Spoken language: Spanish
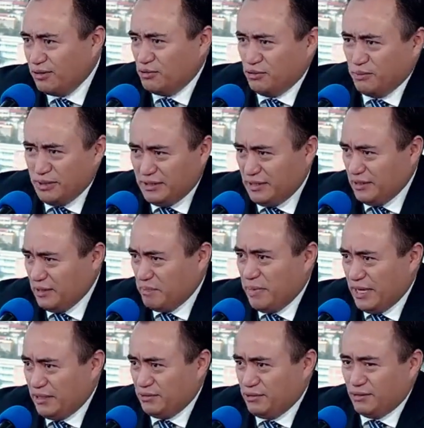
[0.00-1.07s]
subiste de
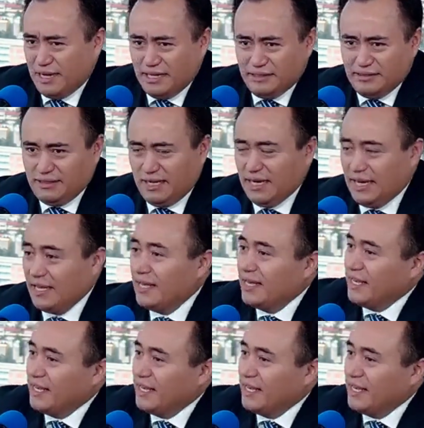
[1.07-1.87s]
peso, cancela.